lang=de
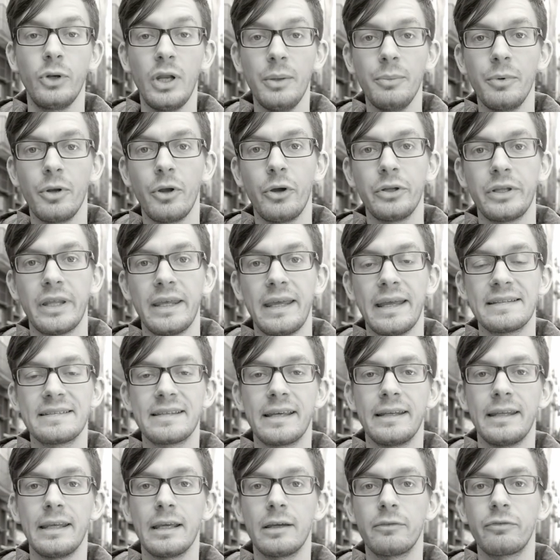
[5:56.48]
liebe Leute, jetzt
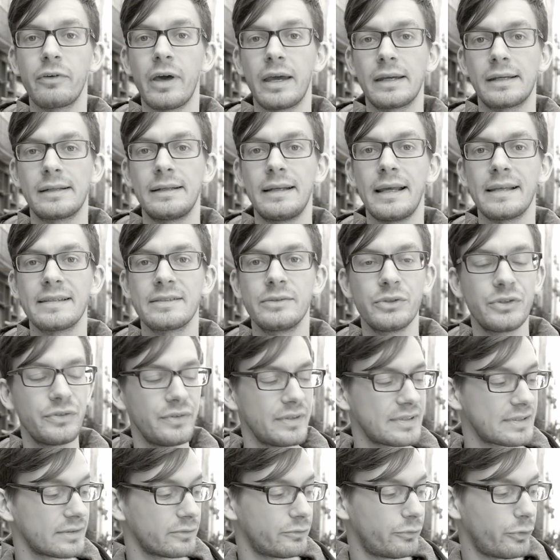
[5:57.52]
seid ihr gefragt. Lasst uns
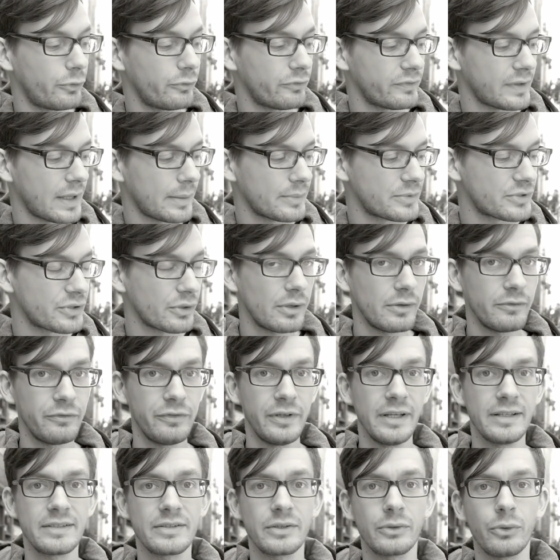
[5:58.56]
wissen, 5,5 Zoll,
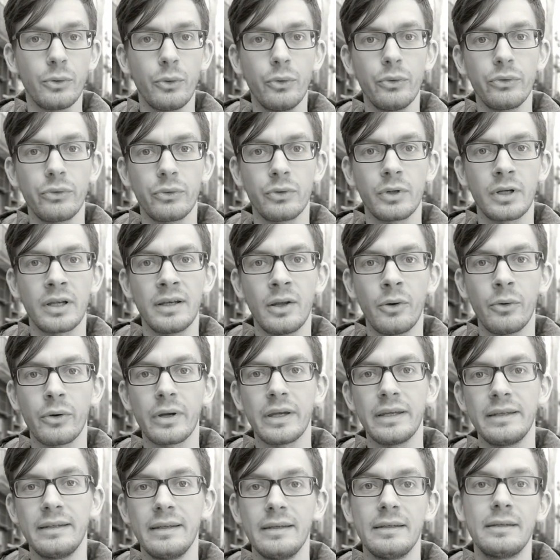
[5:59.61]
viel zu groß oder genau
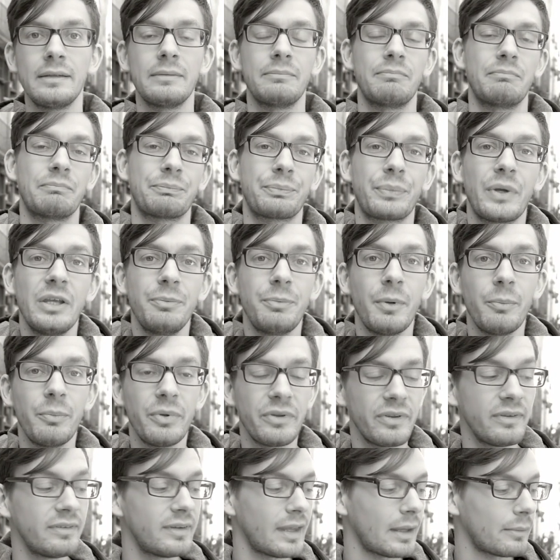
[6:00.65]
richtig? Ich bin ein
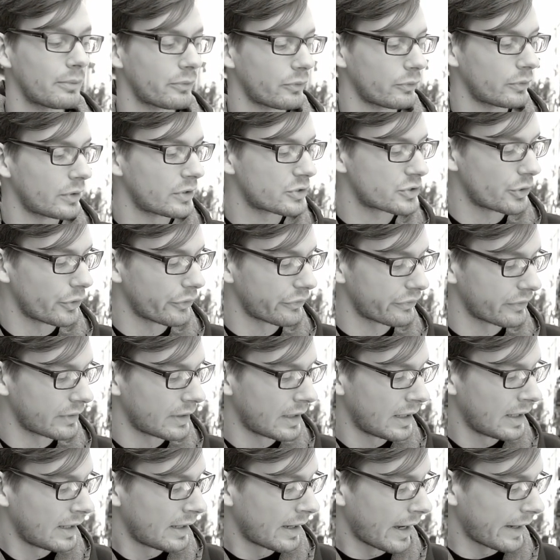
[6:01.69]
bisschen selbst unentschlossen.
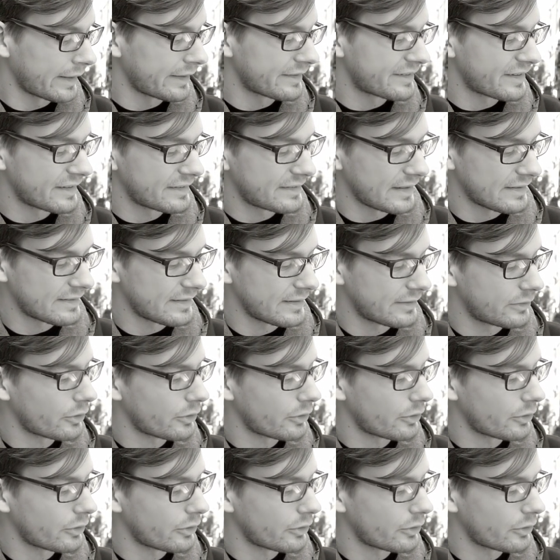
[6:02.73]
Einerseits lässt sich